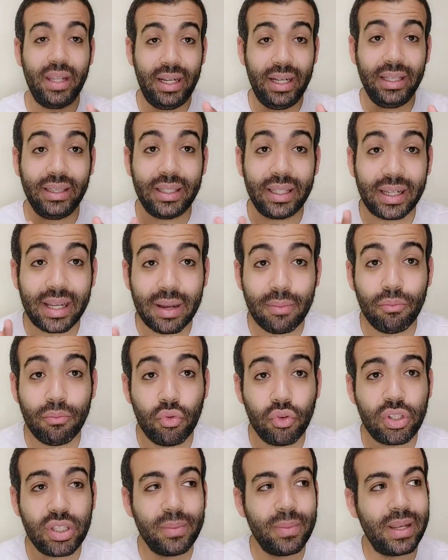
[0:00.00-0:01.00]
عد كم
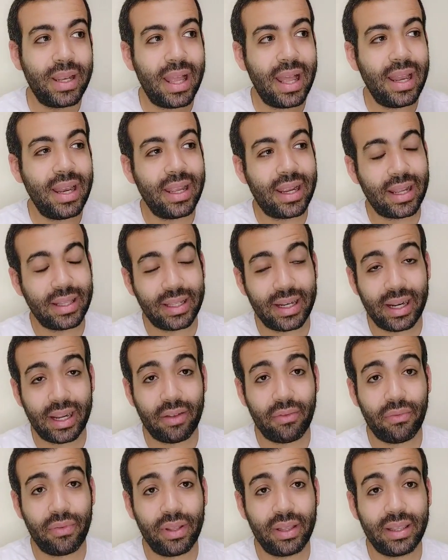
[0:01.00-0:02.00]
موسم الاهلي كان
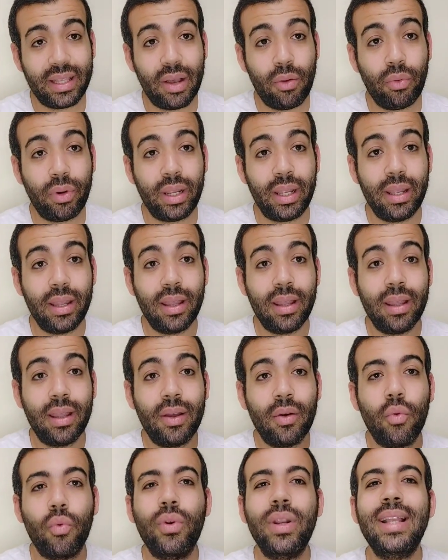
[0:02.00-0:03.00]
راكب فيه الدوري
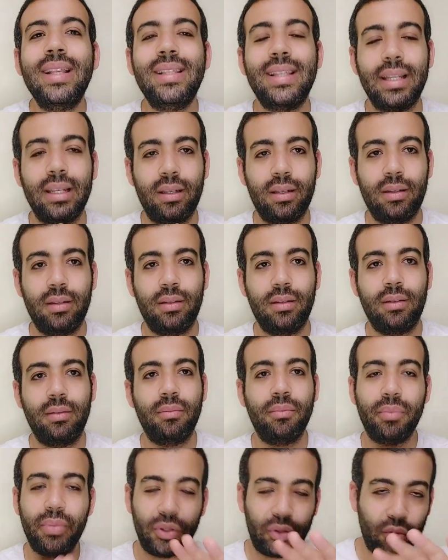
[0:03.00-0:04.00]
ونزل
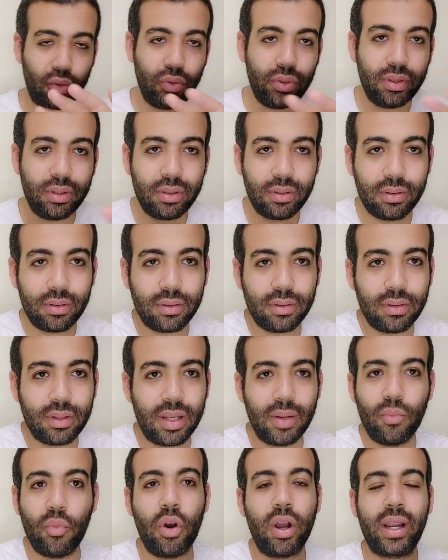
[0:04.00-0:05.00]
بدون
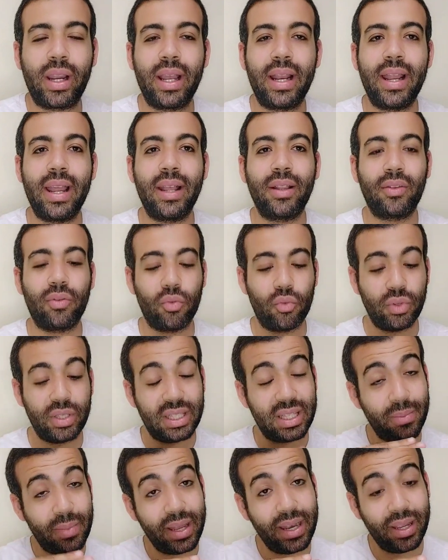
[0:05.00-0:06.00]
المؤجلات
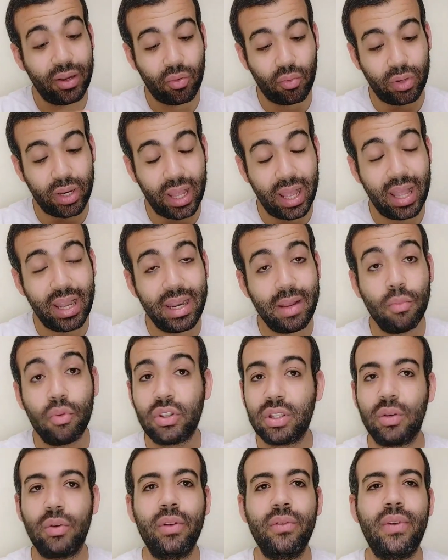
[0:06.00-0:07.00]
والزمالك والاهلي
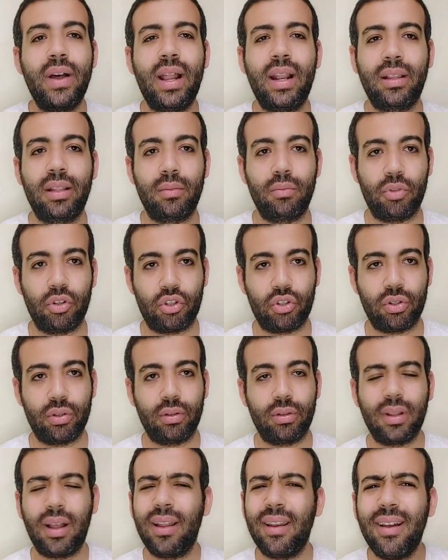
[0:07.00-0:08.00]
متساويين في عدد
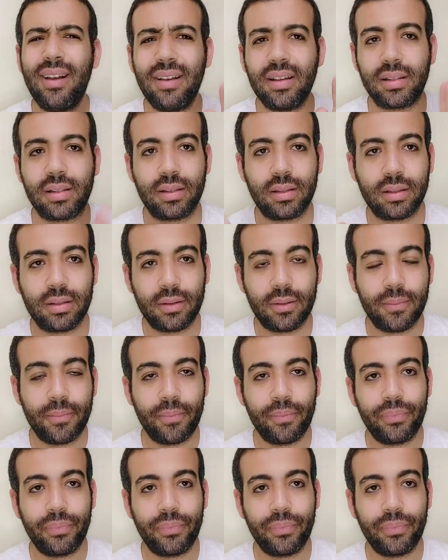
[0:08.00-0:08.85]
الماتشات خلاص